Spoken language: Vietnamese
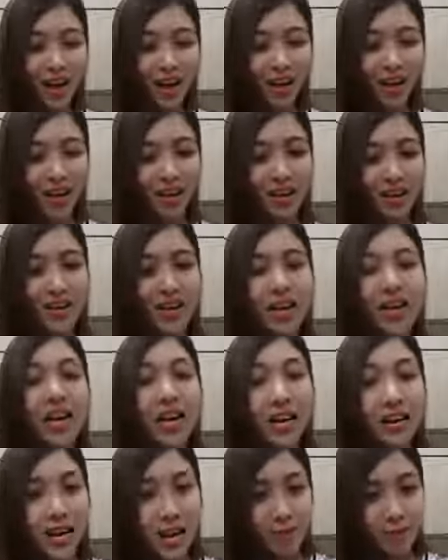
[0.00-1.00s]
Ờ,
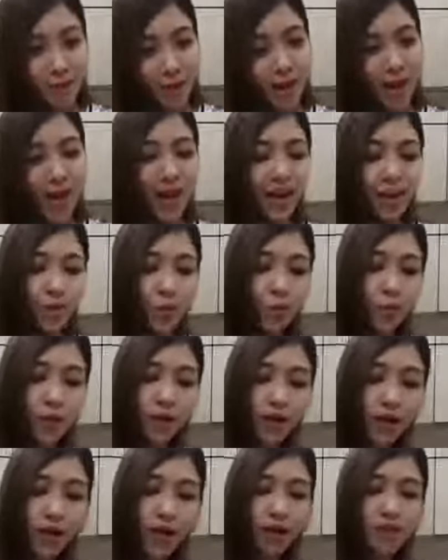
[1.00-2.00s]
đẹp da ngủ
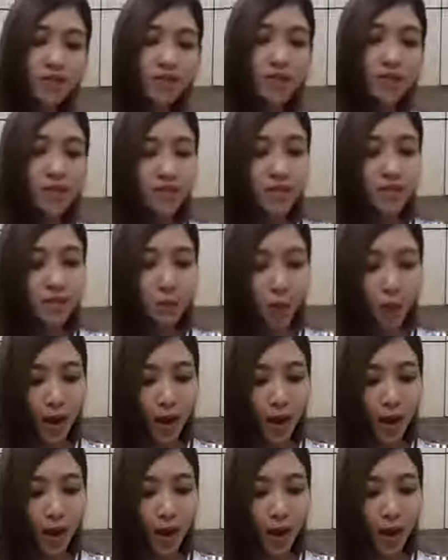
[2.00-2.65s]
ngon tăng cường sức